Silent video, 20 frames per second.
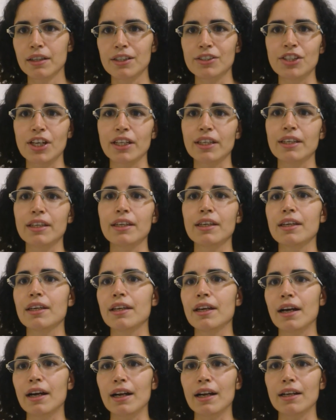C'è chi
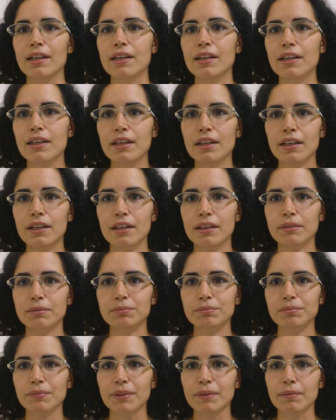ha il
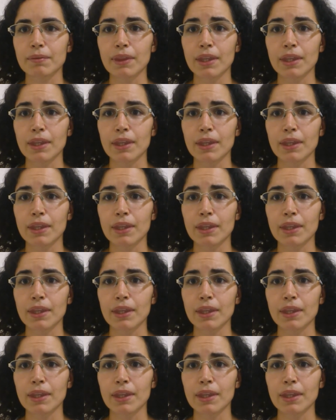um,